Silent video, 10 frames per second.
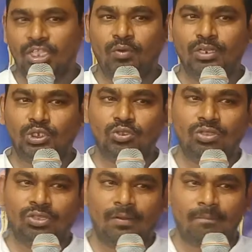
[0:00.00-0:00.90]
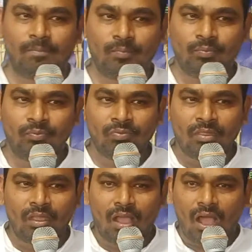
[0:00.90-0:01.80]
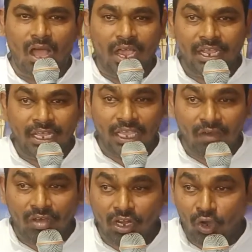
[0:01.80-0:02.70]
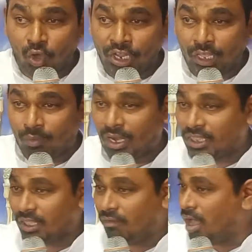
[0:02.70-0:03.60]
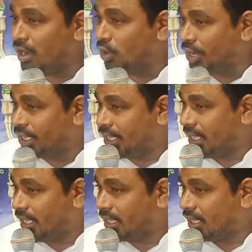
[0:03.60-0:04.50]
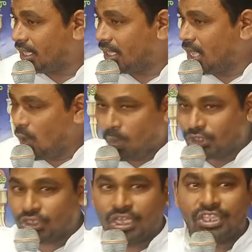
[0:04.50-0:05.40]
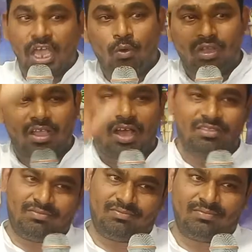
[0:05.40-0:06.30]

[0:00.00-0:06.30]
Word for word: దేవునికి స్తోత్రం ఆయన ఎవరిలోనికి పడితే వాళ్ళలోనికి వచ్చే దేవుడు కాదు